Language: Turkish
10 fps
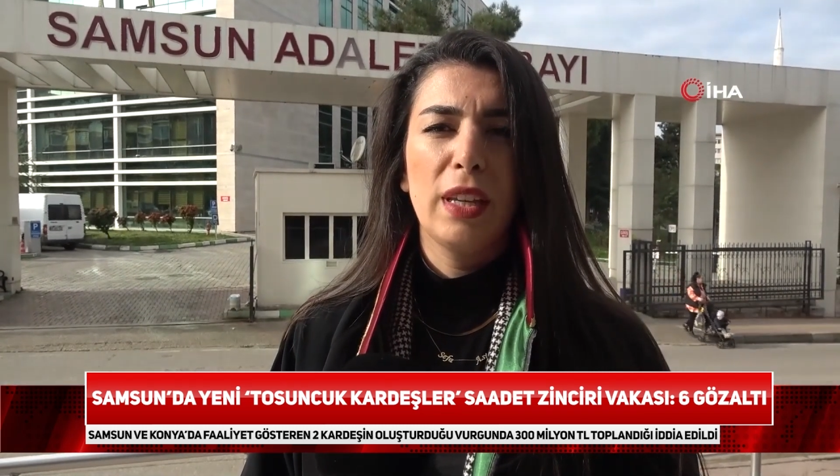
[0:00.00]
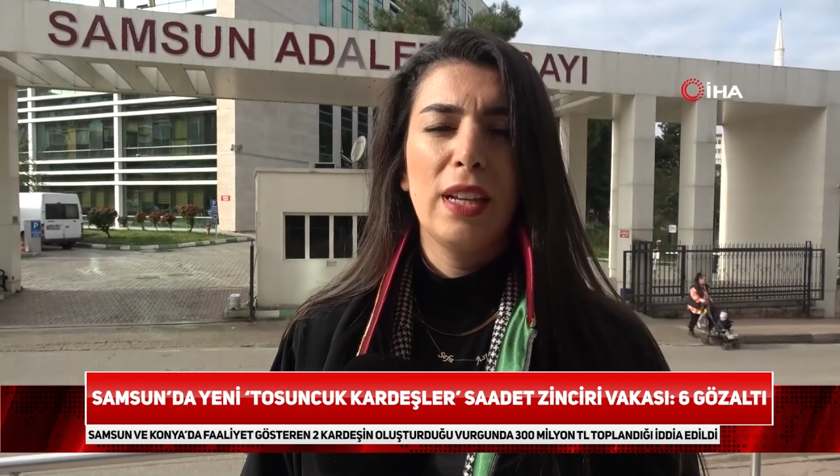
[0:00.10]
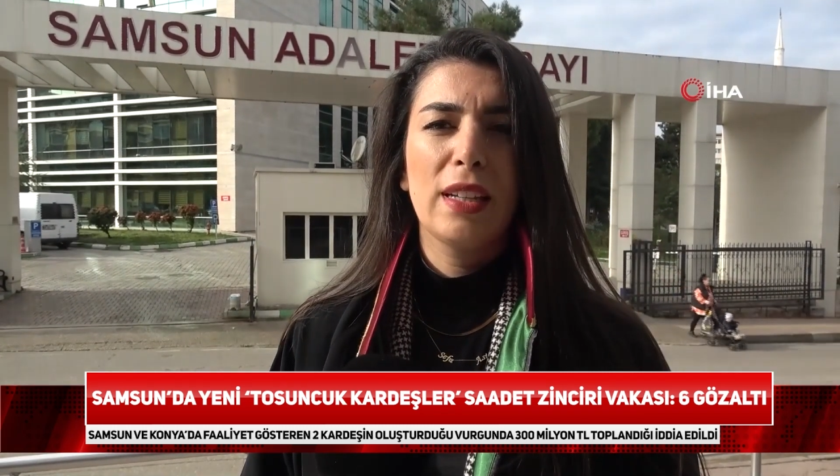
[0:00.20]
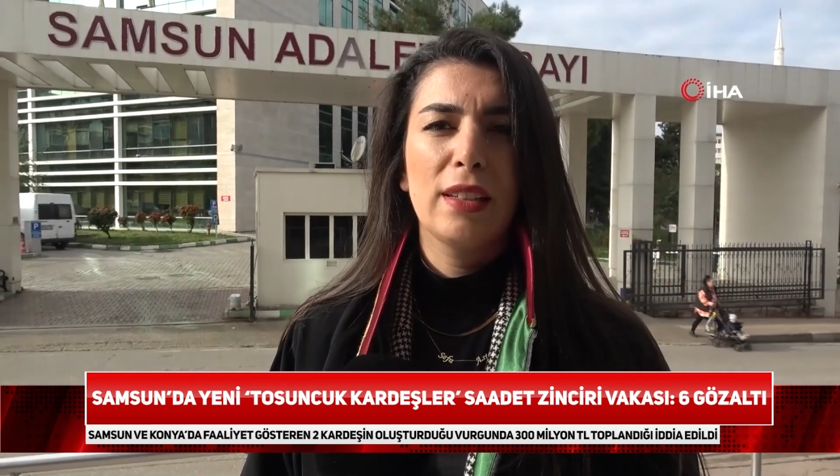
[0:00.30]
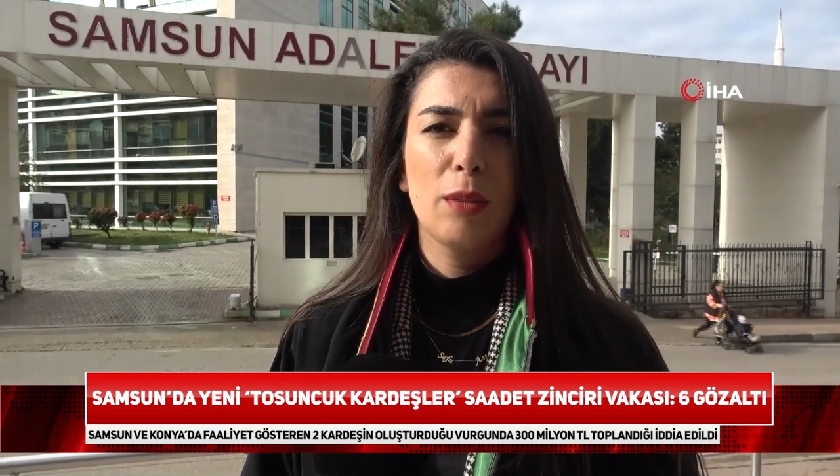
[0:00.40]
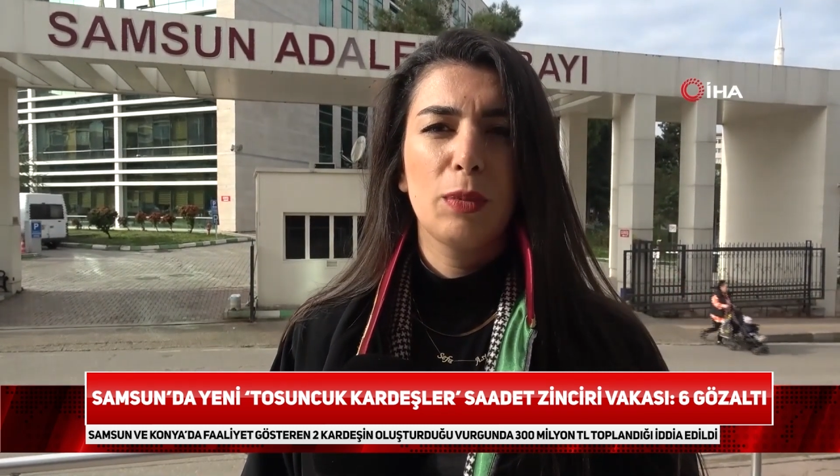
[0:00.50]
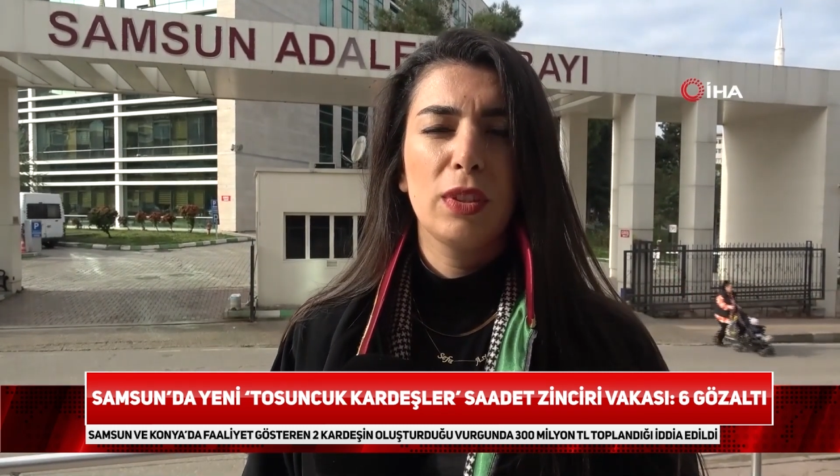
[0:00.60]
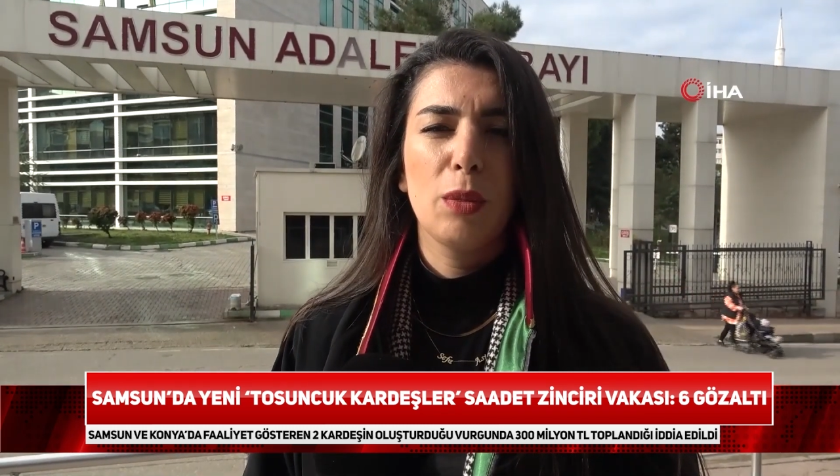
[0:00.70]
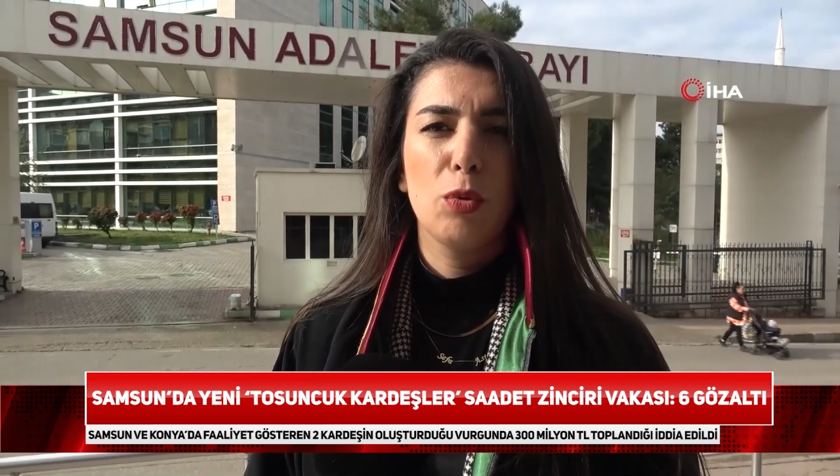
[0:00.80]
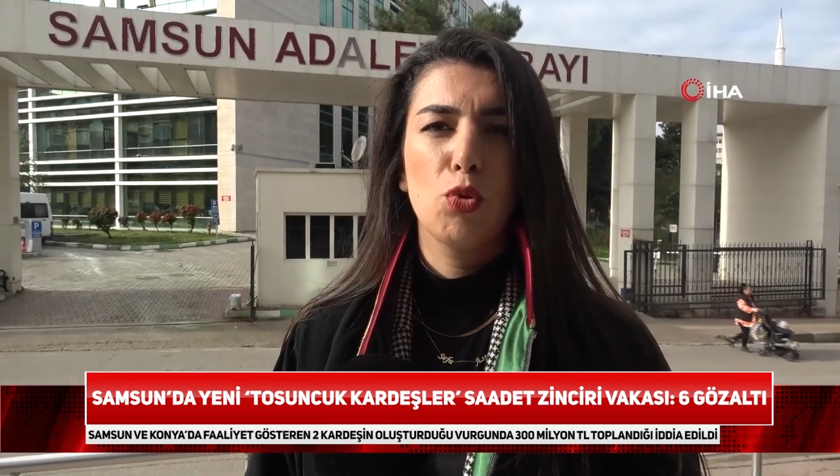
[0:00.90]
ilk
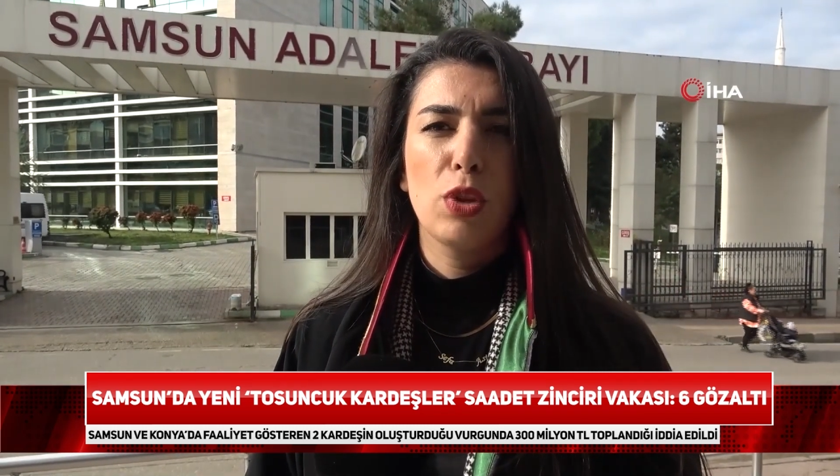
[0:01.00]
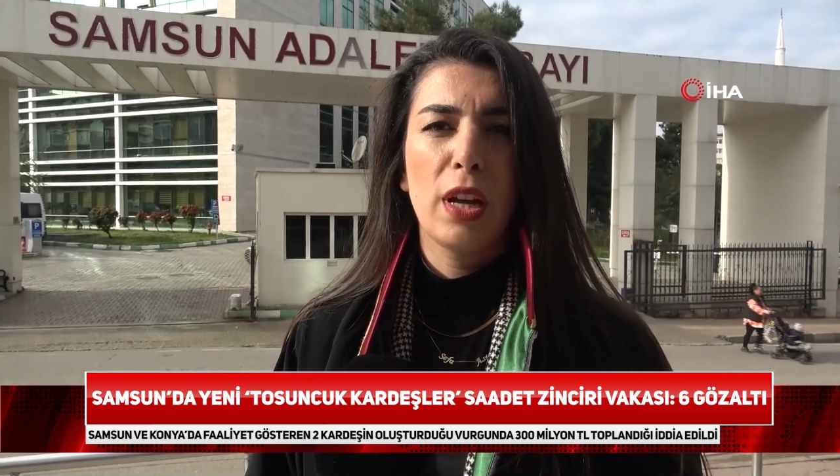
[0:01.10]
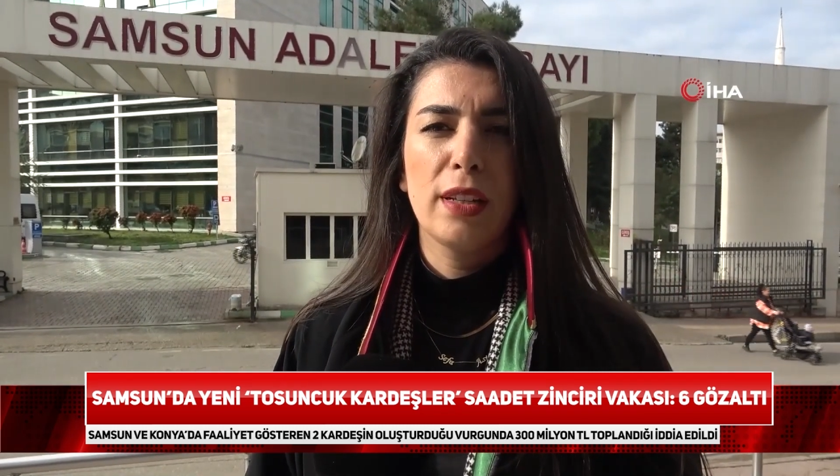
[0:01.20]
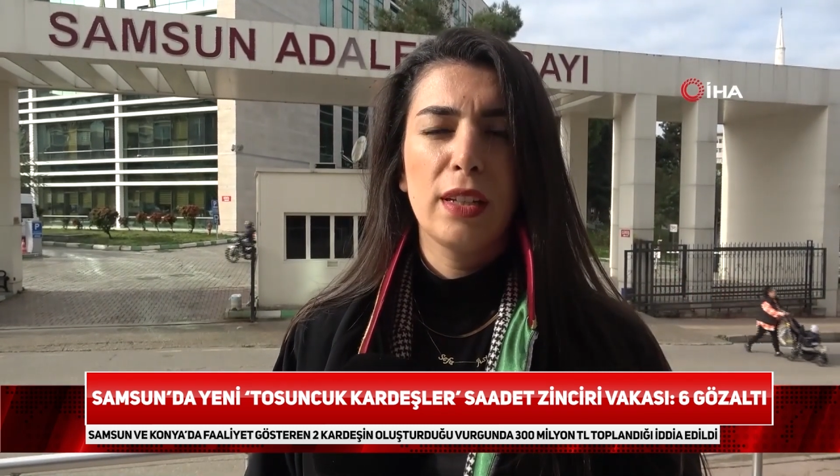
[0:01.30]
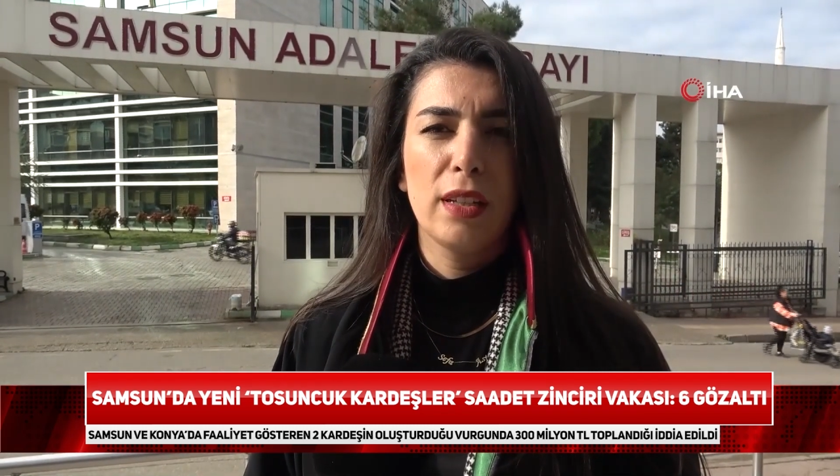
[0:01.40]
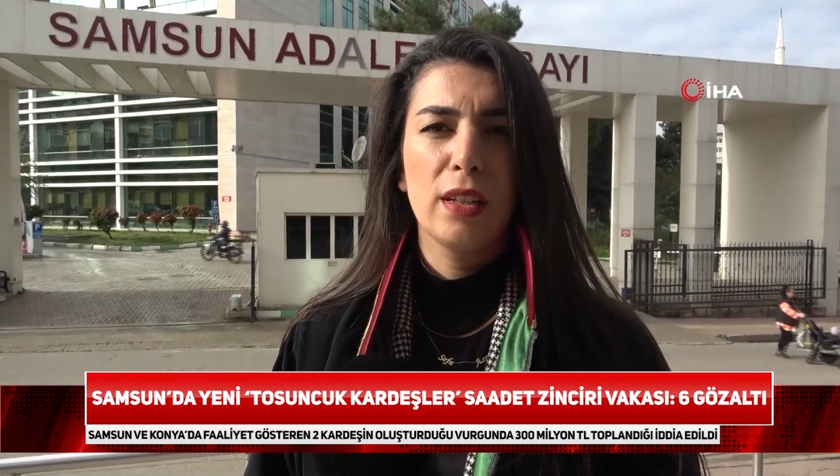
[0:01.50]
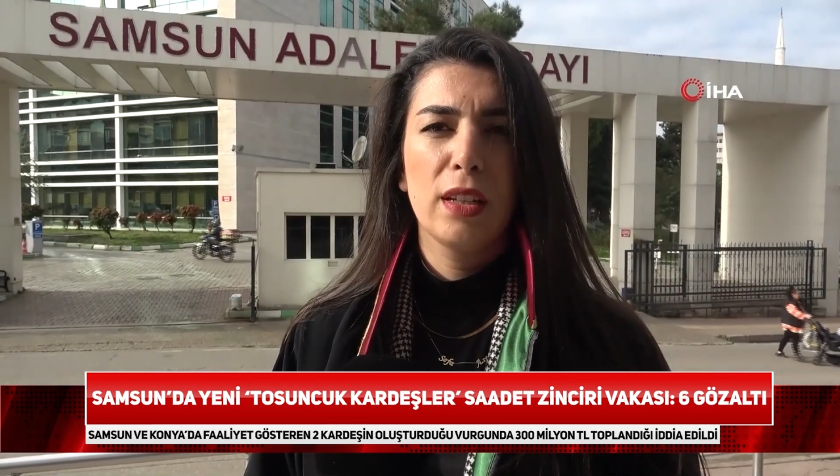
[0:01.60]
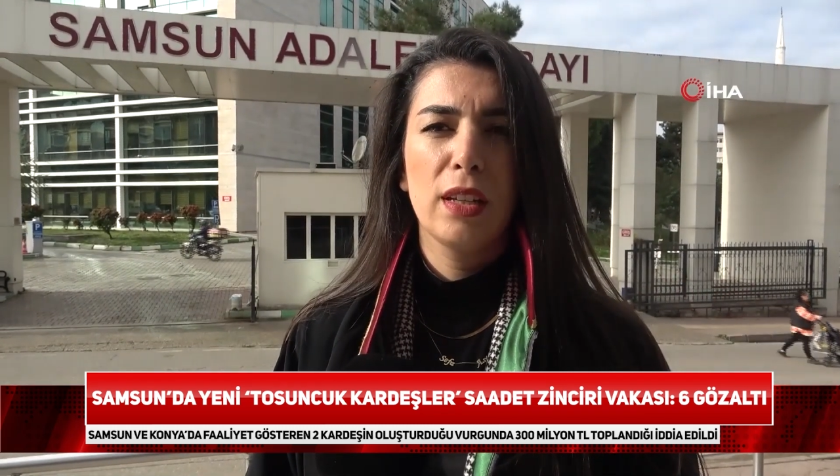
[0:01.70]
etapta tabii düzenli